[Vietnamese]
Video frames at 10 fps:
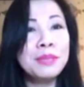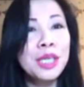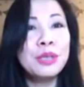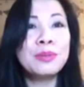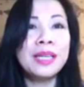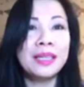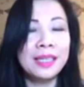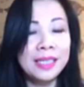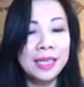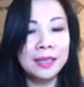gì chúng sanh
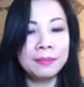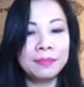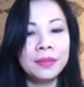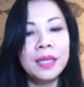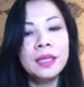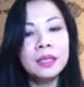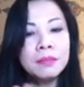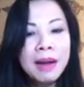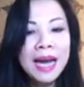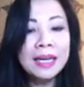để trì thứ
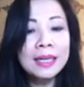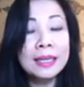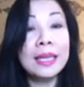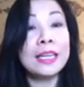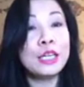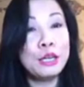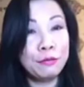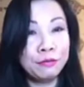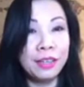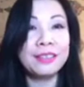ba đó là
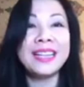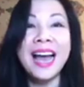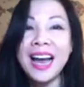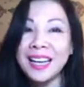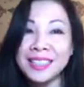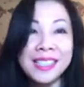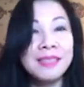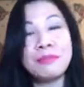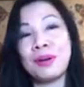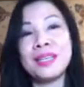niệm phật tha
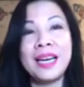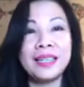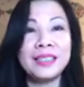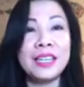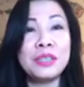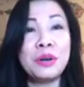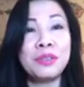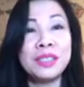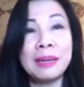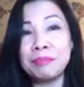thiết mỗi ngày để cho
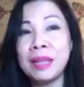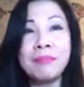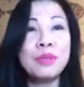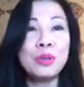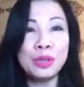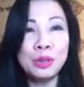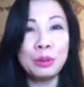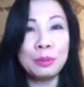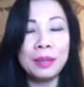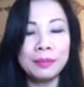nhập tâm vô cái
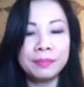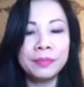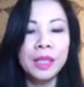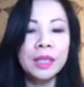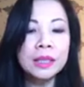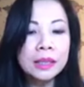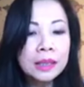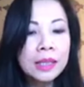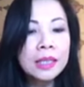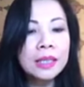ngữ mình thứ
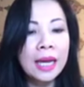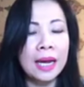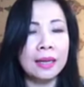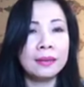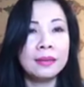tư là